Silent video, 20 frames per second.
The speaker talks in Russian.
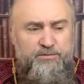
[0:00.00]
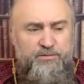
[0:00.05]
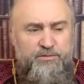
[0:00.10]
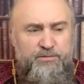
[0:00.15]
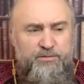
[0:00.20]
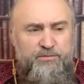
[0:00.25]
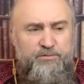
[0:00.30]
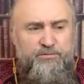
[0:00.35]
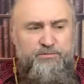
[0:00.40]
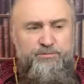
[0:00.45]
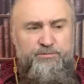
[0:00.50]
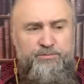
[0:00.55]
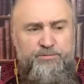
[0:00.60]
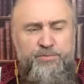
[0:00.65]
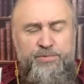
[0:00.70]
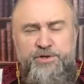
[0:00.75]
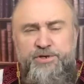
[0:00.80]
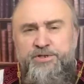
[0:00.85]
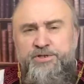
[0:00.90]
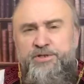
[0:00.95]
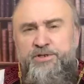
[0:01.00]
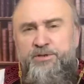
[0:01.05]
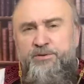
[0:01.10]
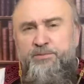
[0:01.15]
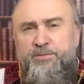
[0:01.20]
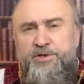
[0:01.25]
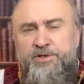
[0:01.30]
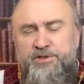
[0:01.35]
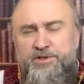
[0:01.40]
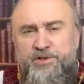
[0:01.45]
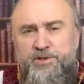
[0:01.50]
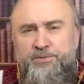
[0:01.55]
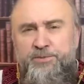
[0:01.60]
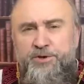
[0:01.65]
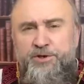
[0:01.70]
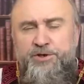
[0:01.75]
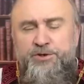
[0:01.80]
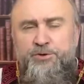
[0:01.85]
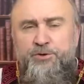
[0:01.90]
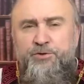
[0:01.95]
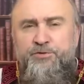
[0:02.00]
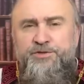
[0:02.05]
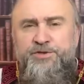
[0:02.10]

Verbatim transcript: быстро-быстро э, пересек